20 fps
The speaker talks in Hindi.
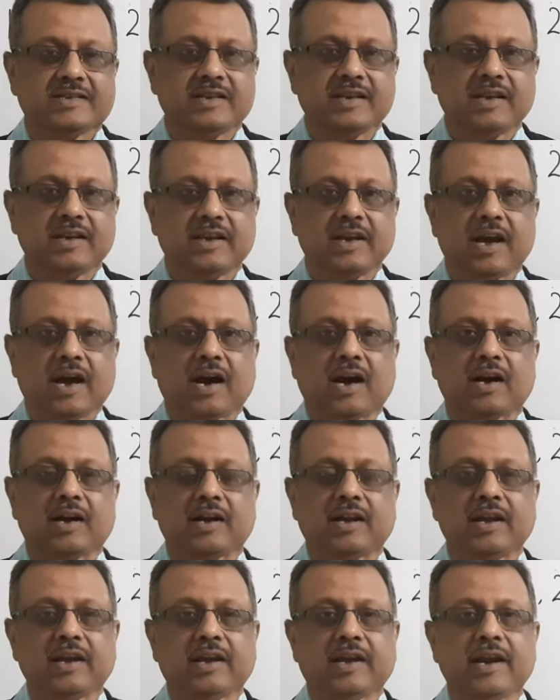सी ई आर
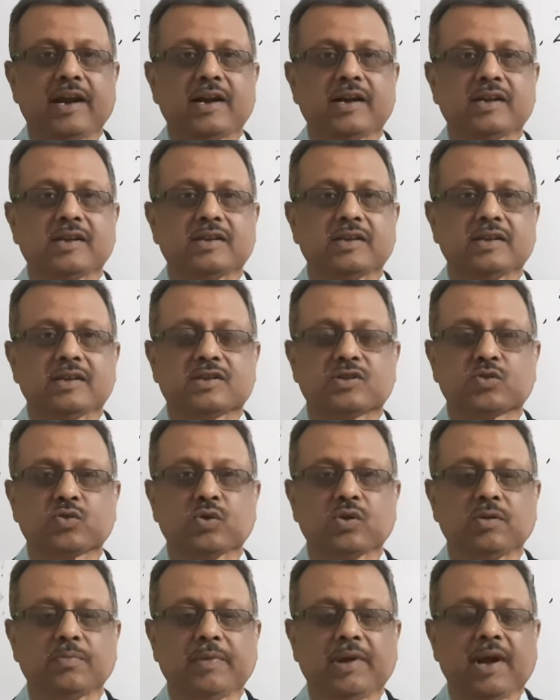टी के डीजी
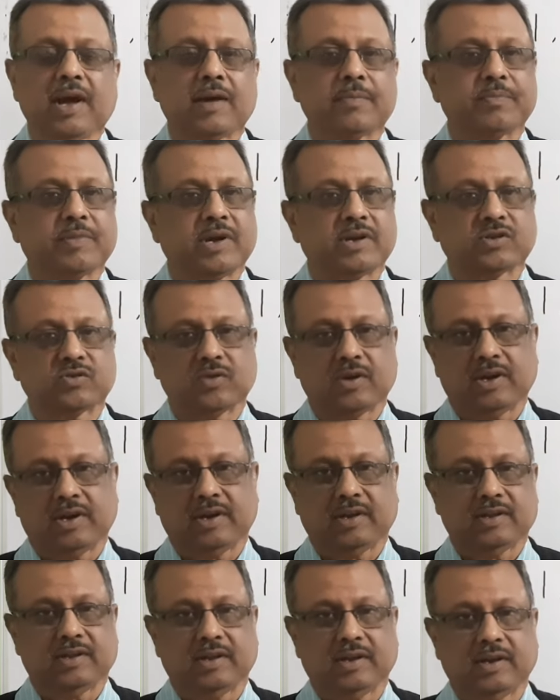स्कूल में आपका
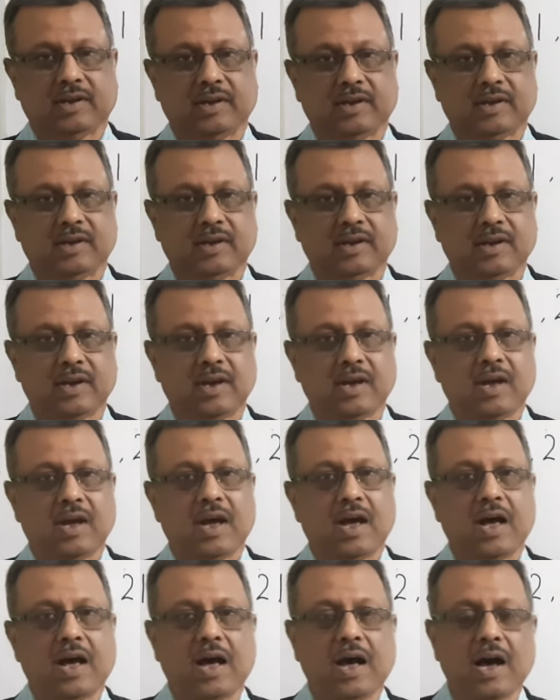स्वागत है
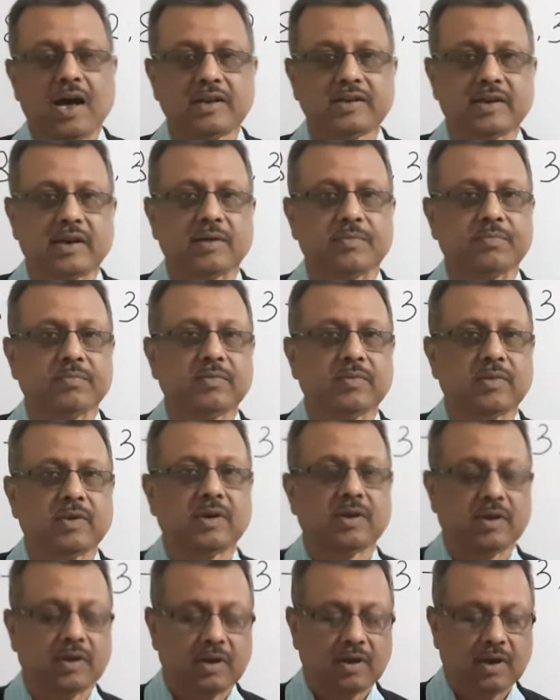आज हम
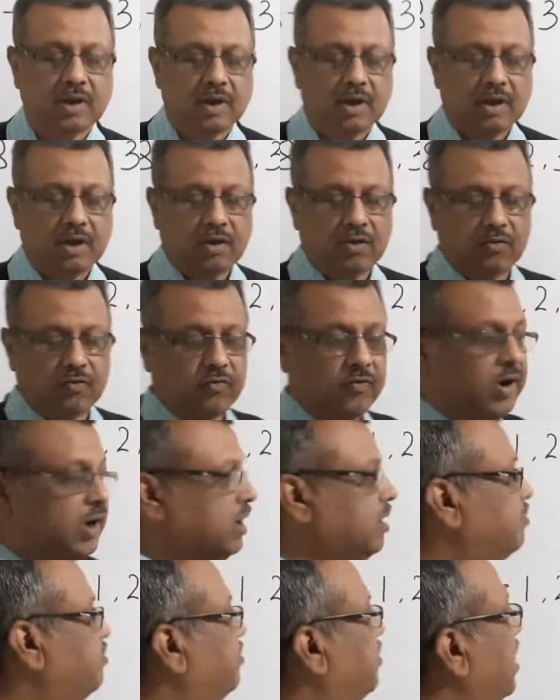
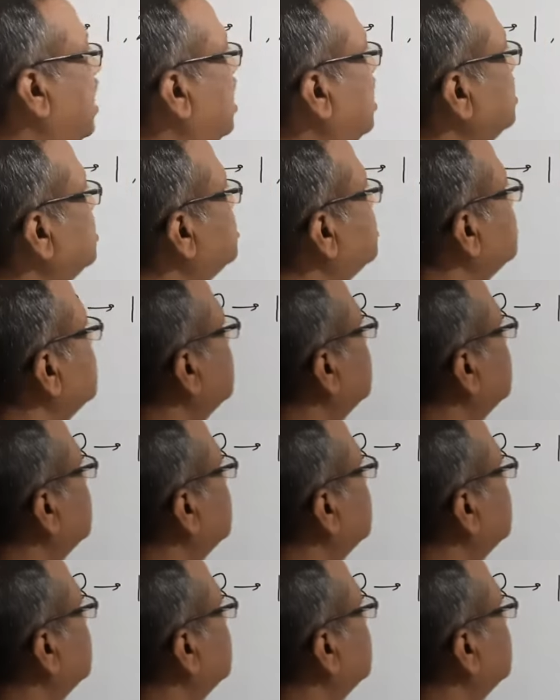वर्ग पाँच